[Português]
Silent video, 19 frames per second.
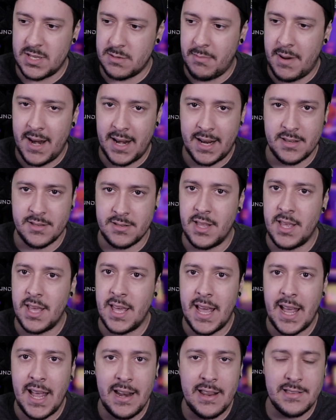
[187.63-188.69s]
as marcas
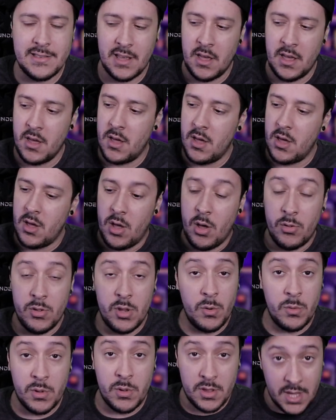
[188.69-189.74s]
deles eu
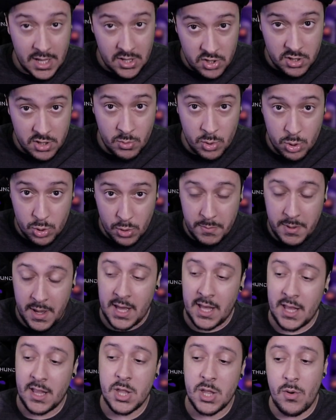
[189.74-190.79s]
não entendi muito
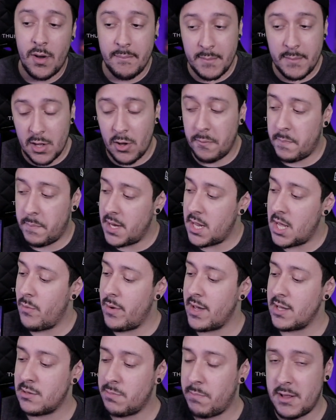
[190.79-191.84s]
bem. Então a minha opinião
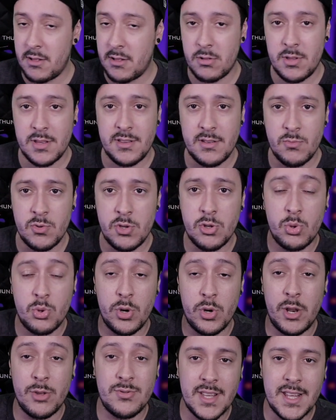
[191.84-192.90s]
a respeito desse
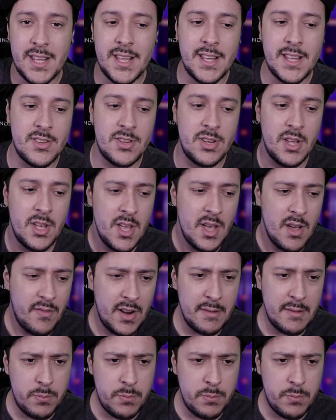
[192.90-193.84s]
monitor é o seguinte: falei,